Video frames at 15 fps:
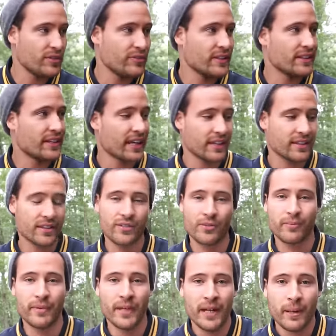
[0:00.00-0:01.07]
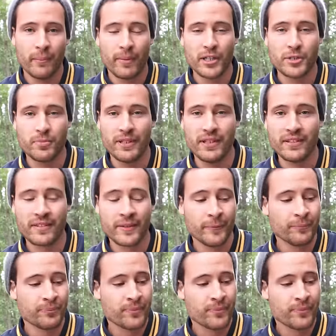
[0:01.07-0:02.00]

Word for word: wie viel Dreck da zum Beispiel ist.